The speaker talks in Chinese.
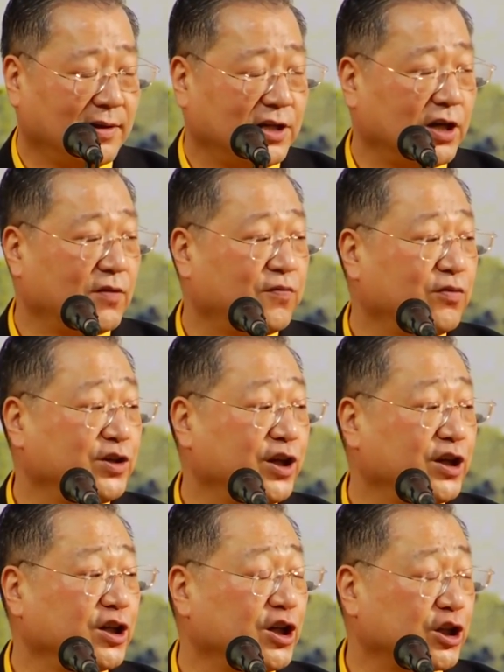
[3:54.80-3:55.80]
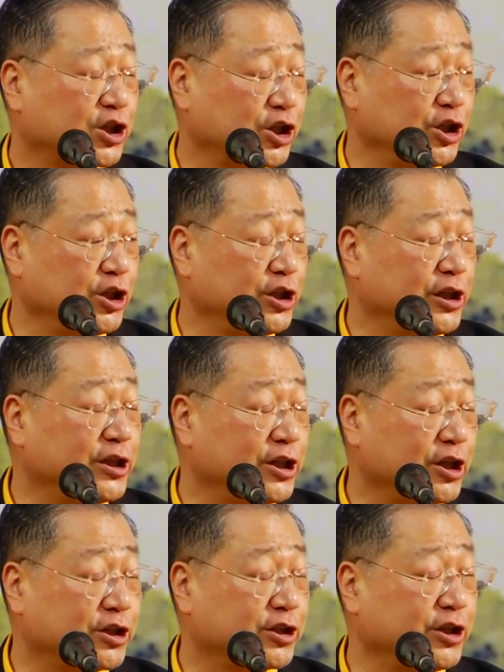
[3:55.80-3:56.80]
这个父亲是这
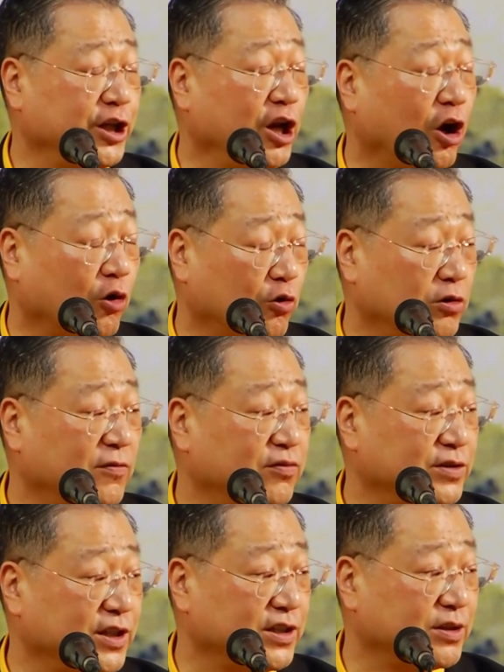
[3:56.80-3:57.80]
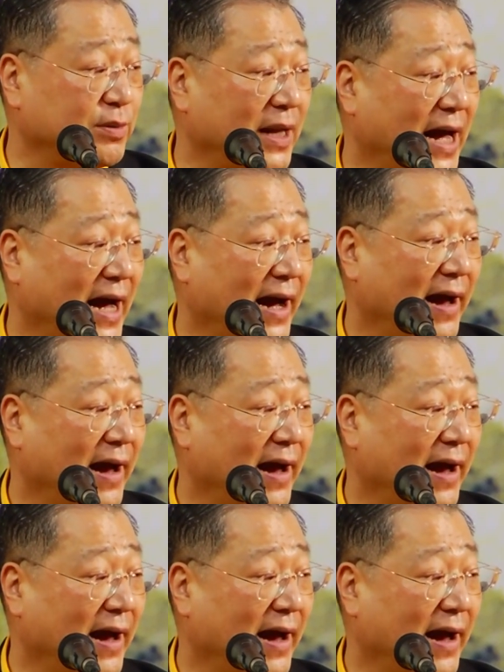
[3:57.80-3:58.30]
个是你老公的父亲是不啦？